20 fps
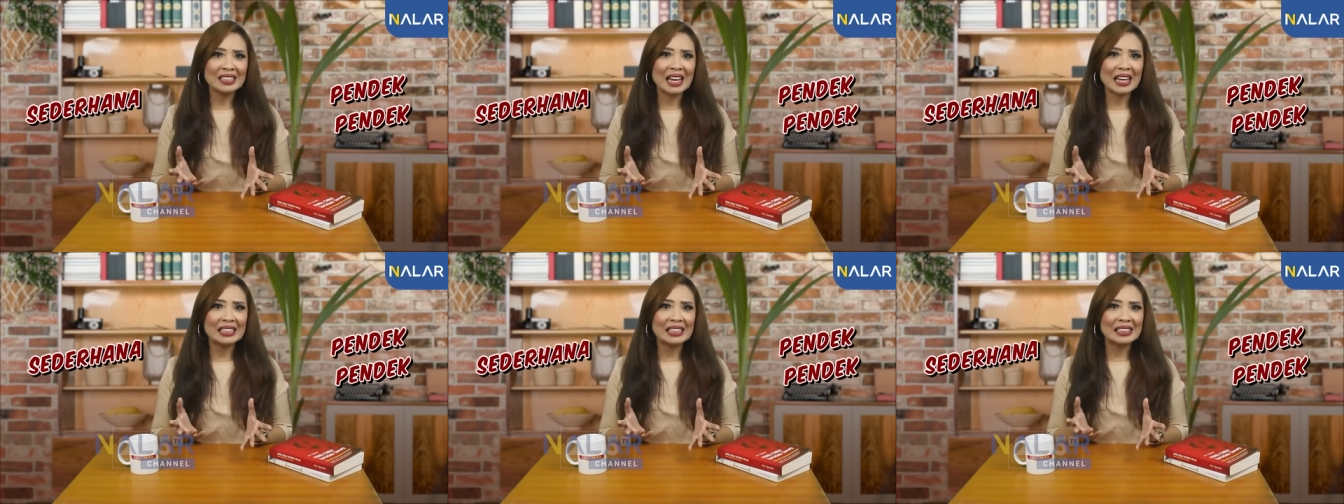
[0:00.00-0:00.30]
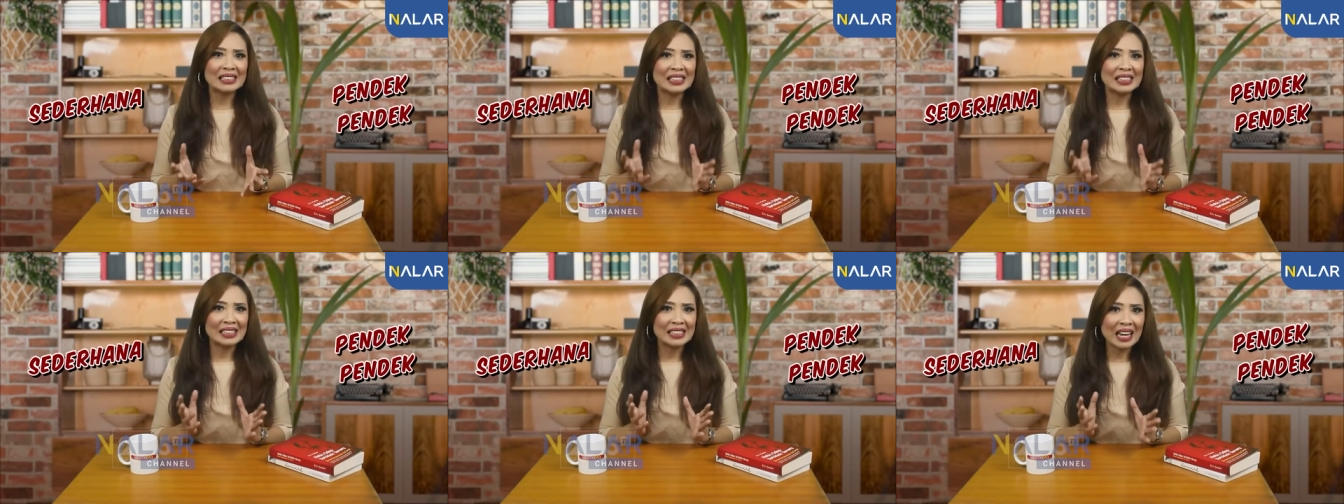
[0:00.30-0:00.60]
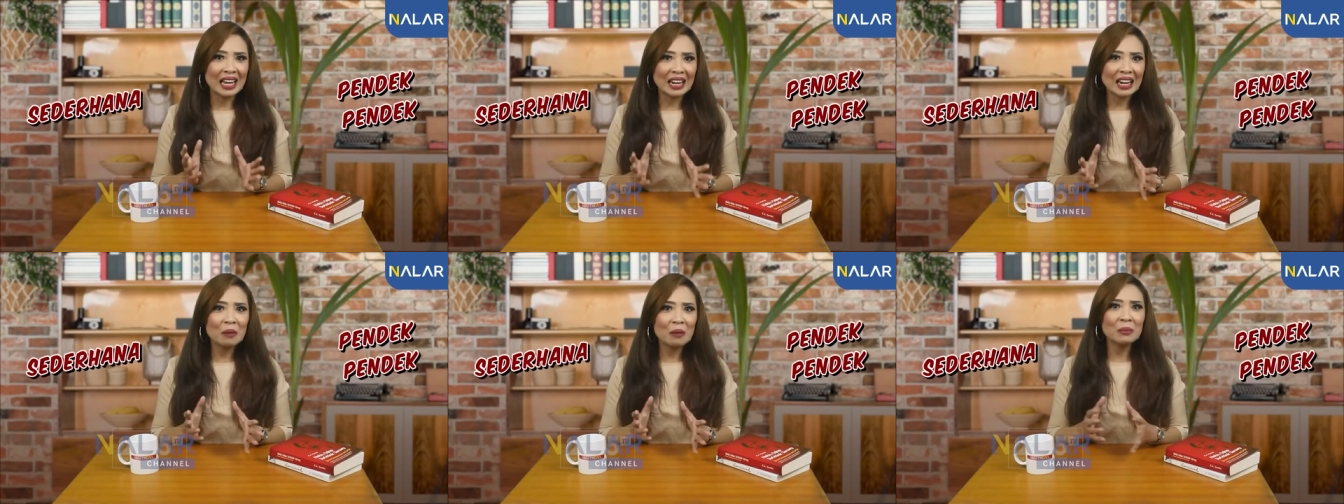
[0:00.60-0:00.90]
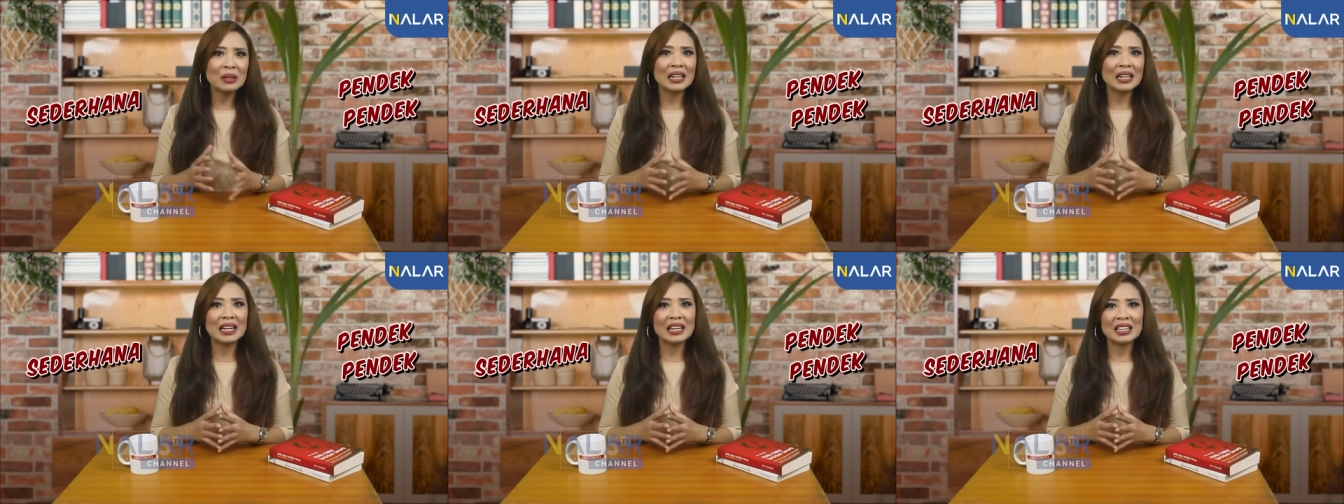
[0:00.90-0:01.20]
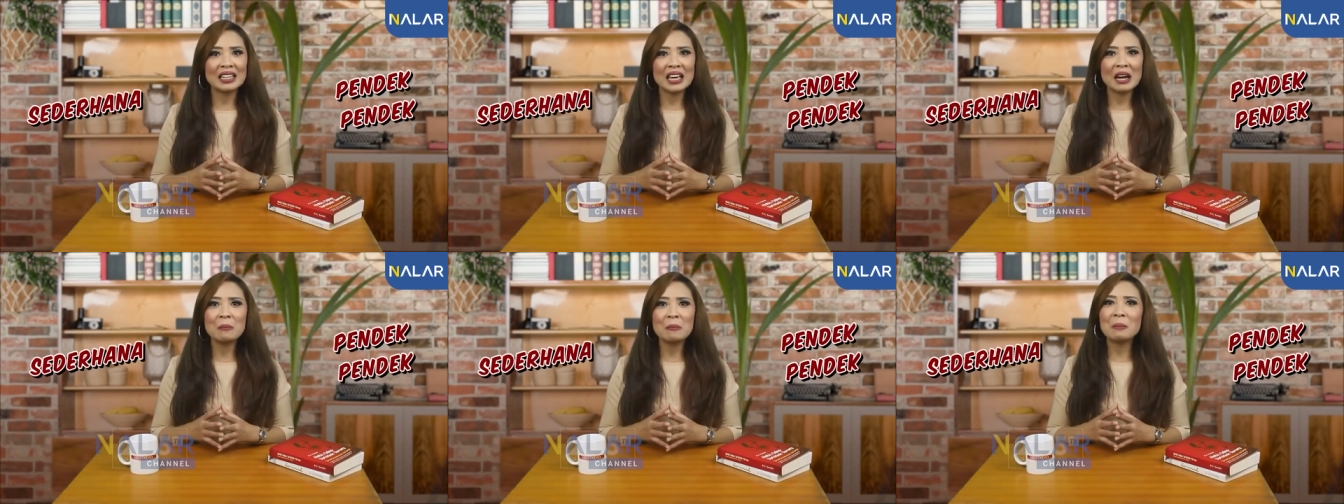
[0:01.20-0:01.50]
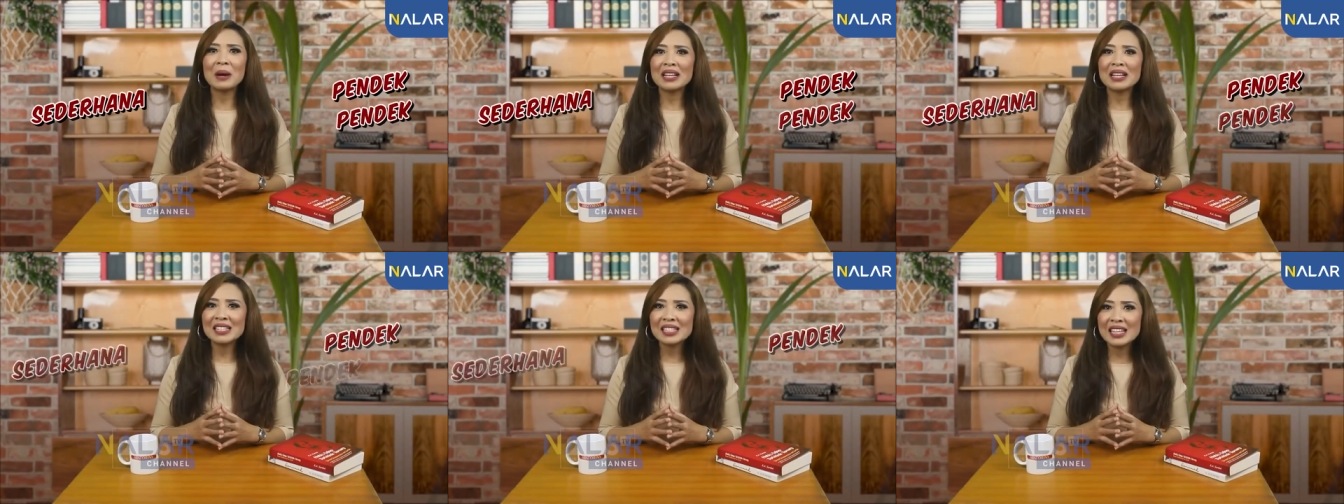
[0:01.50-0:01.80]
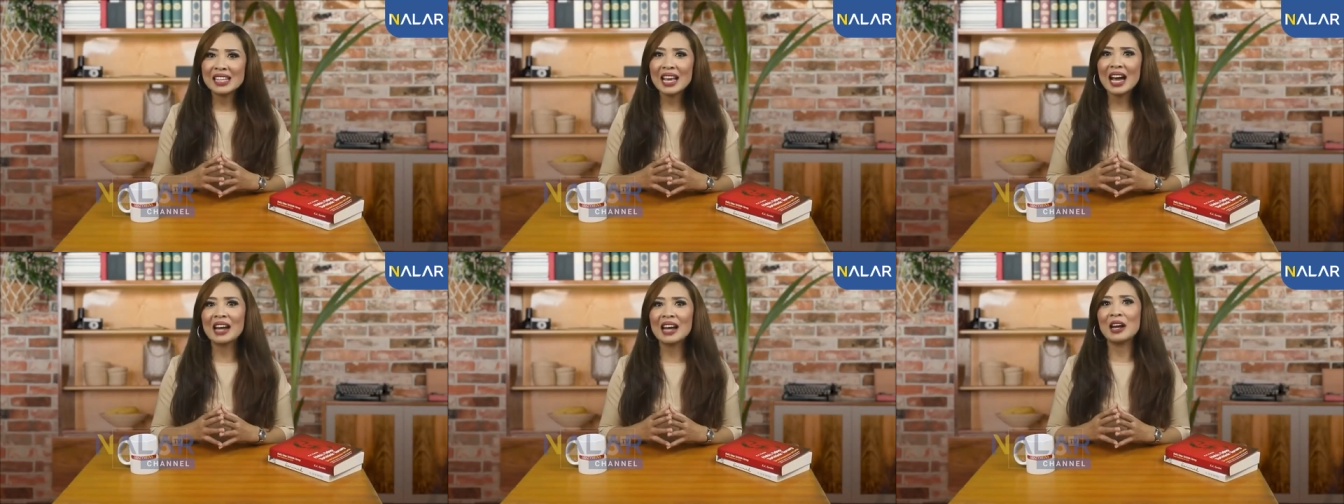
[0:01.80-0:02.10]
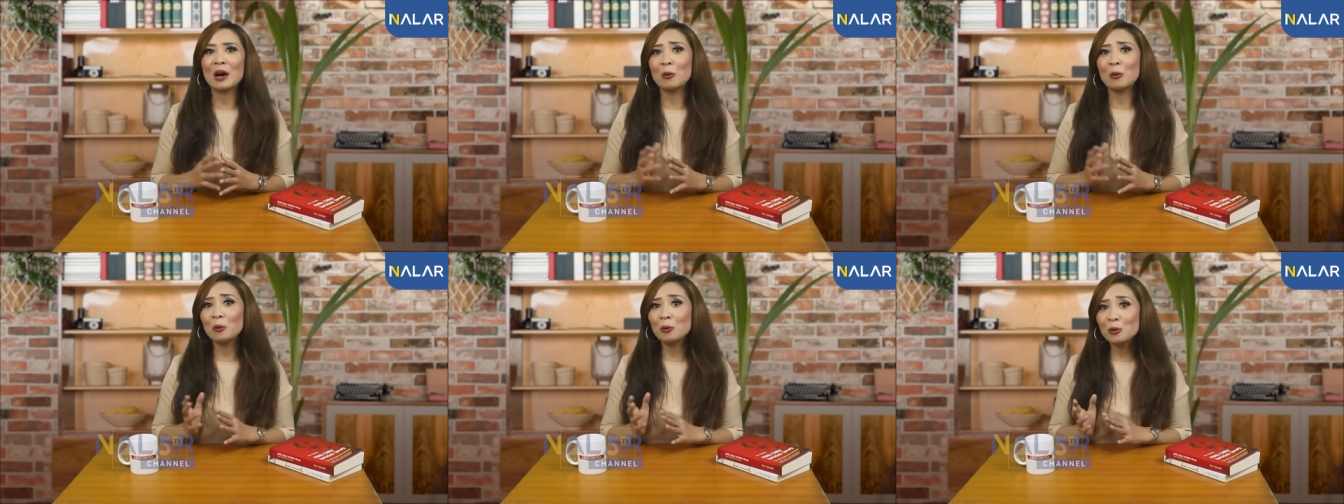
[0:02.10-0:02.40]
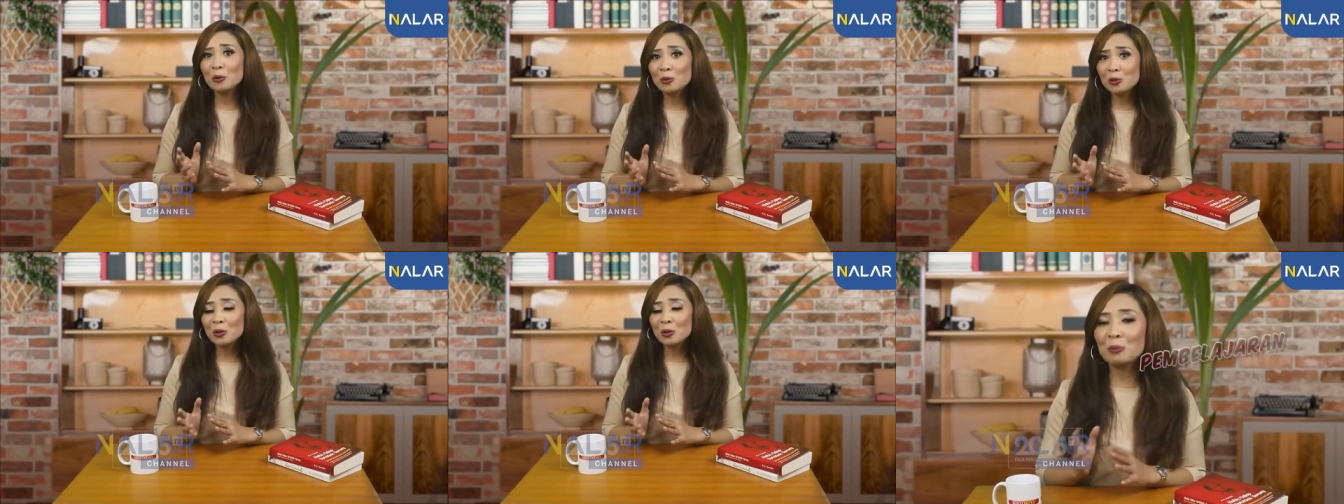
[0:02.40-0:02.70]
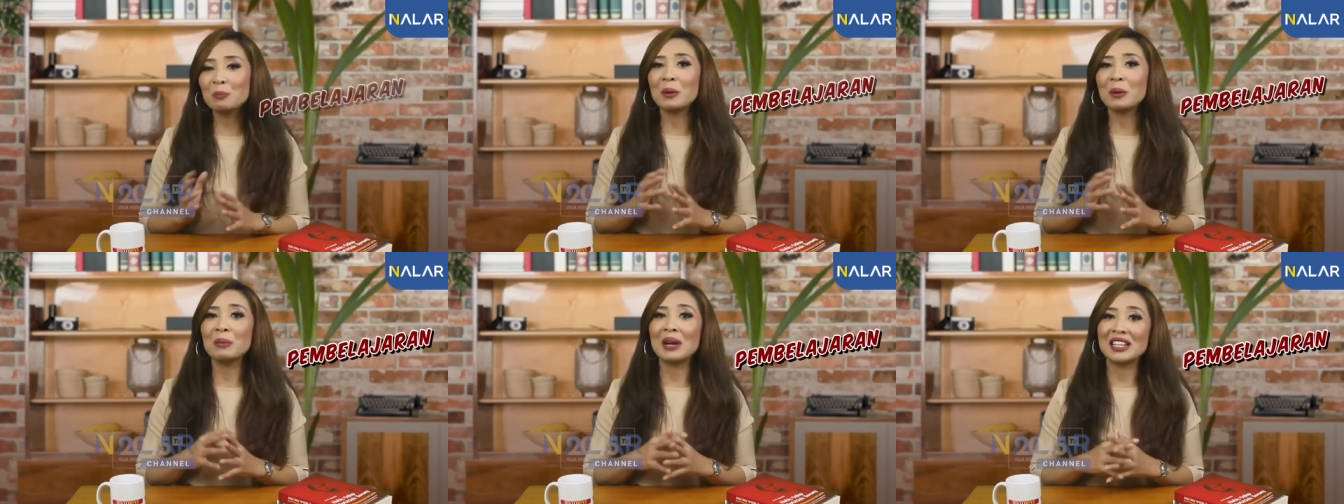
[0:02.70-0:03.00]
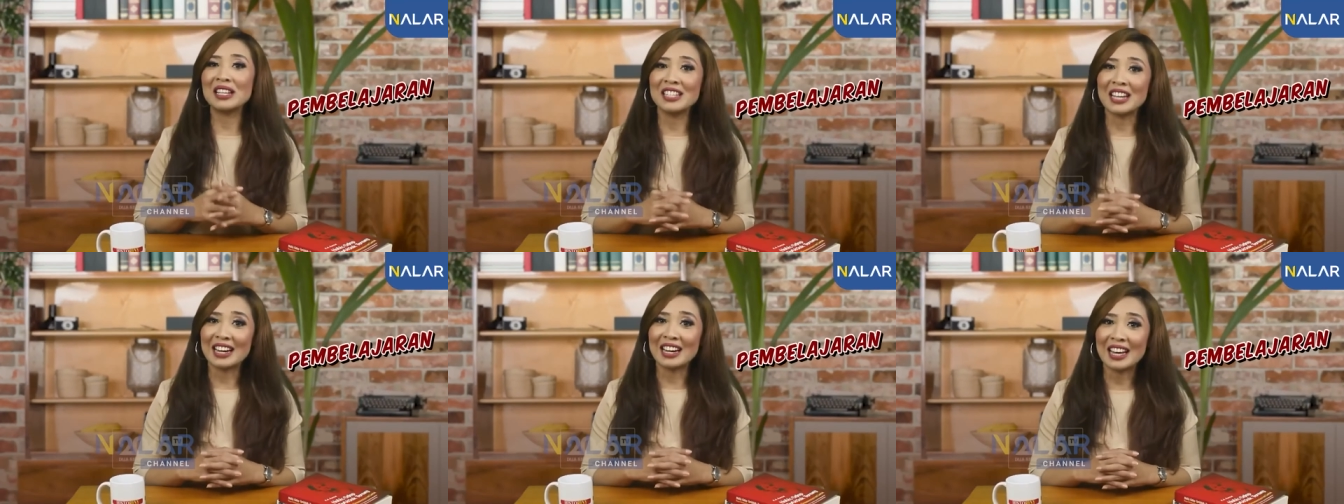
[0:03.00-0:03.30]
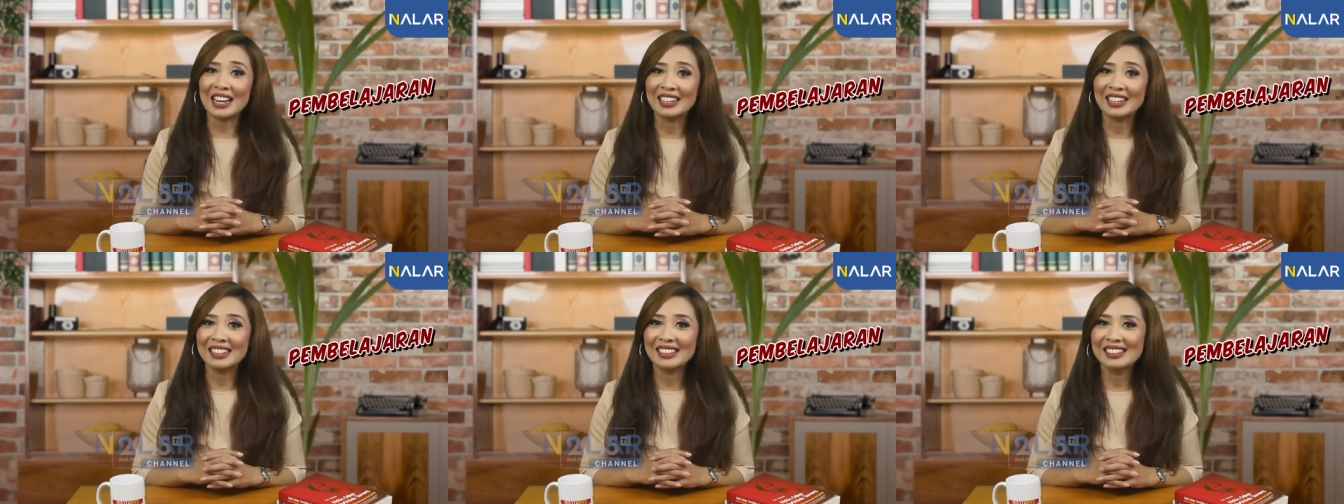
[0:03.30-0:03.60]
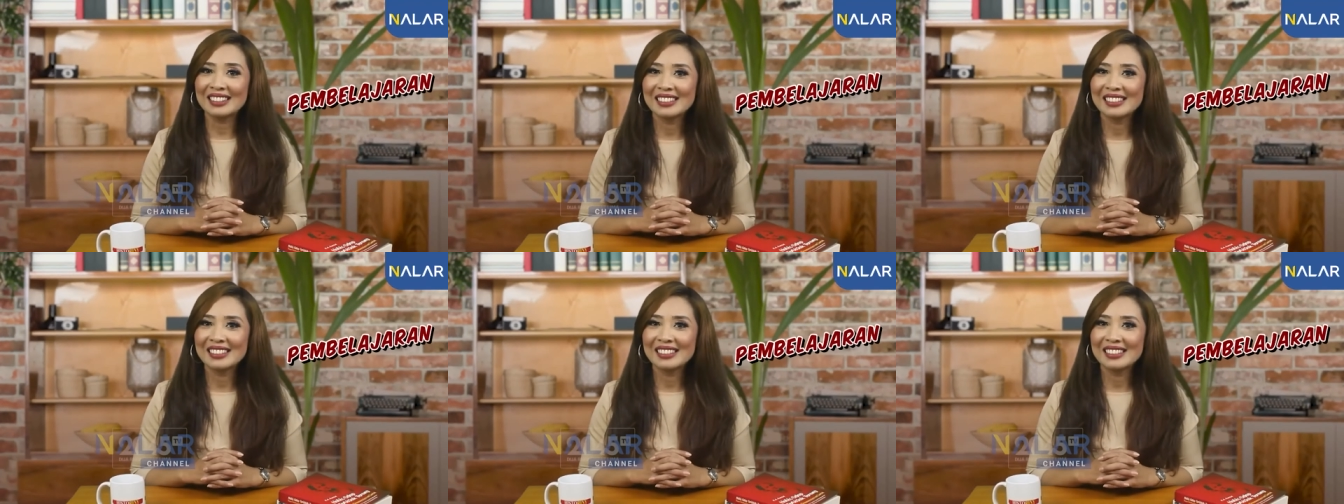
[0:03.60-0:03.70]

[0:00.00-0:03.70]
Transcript: dan di dalam liriknya pasti ada unsur pembelajaran.